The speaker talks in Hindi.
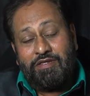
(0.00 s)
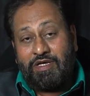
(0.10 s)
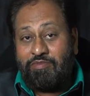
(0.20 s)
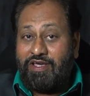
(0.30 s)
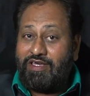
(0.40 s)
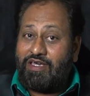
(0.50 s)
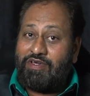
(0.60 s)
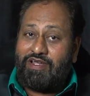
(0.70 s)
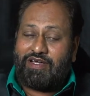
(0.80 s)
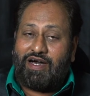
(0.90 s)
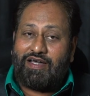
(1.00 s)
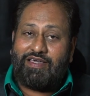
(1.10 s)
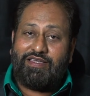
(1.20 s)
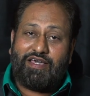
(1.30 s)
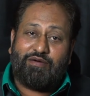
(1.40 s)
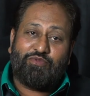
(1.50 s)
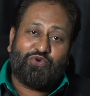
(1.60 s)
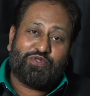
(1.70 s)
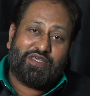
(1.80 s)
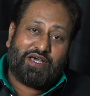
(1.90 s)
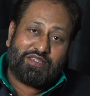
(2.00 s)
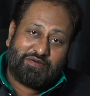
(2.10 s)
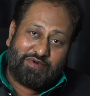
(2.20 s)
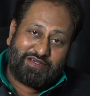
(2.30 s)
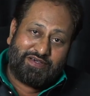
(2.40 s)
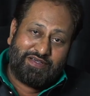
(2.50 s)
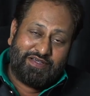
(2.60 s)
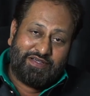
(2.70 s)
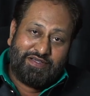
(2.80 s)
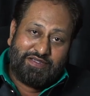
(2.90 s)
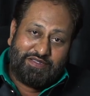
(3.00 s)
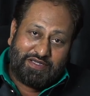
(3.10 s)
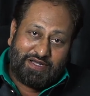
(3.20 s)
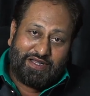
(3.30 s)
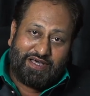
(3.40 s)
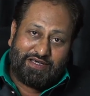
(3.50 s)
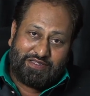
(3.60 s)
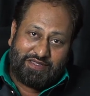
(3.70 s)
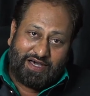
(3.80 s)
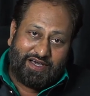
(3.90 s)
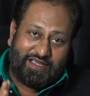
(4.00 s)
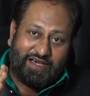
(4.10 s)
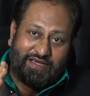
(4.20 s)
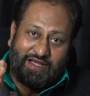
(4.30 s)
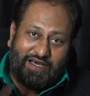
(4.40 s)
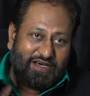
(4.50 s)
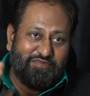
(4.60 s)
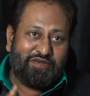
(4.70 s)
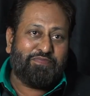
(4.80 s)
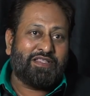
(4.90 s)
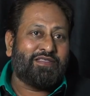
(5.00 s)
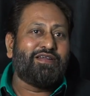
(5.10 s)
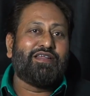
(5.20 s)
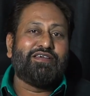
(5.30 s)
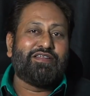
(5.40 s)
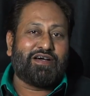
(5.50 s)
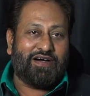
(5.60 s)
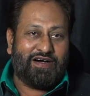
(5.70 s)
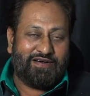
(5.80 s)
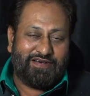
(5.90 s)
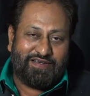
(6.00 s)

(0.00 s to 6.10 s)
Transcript: सबरी के बेर खा के ये हमको दिया सबक चलना सिखाया राह में पत्थर नहीं रखा